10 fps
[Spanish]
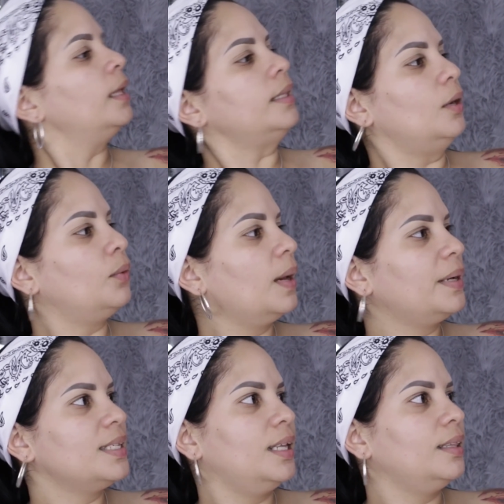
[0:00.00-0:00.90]
tiene una
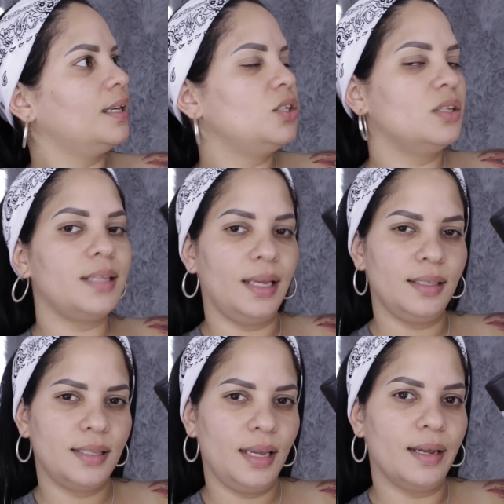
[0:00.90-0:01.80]
presentación
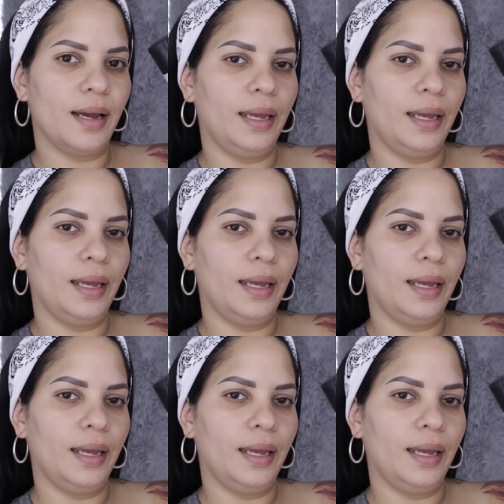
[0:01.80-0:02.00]
sencilla,